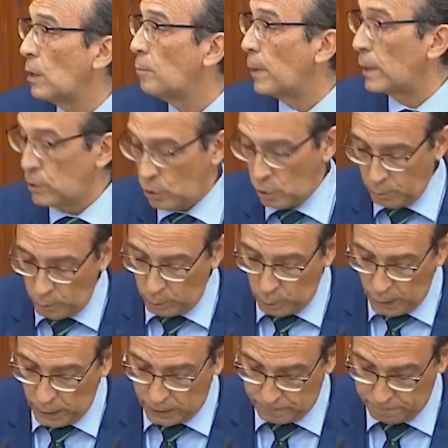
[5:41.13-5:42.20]
del Partido
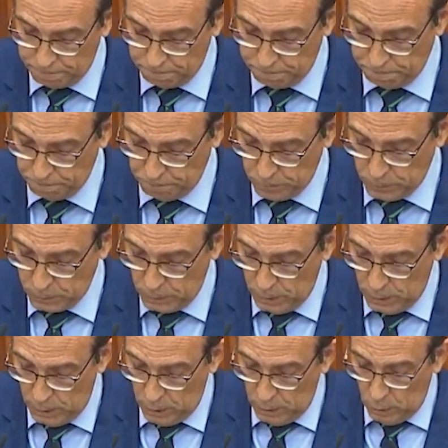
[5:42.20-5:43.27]
Popular,
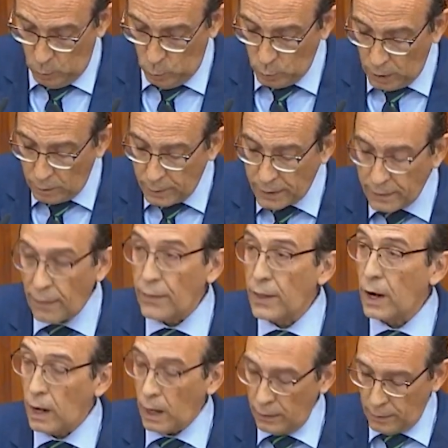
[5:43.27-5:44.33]
una
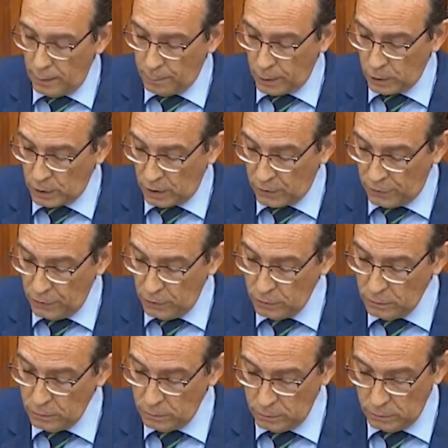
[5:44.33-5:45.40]
verdadera ley de
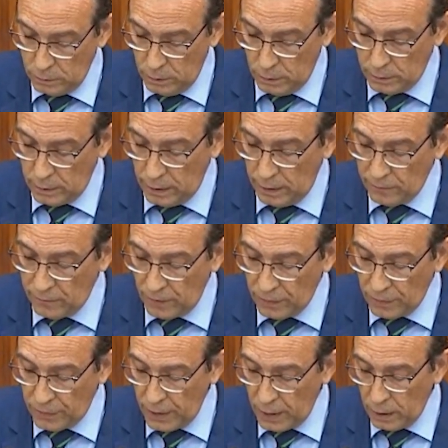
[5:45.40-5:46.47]
protección de la
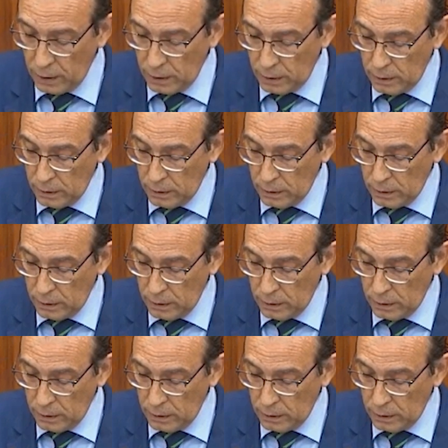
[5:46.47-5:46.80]
infancia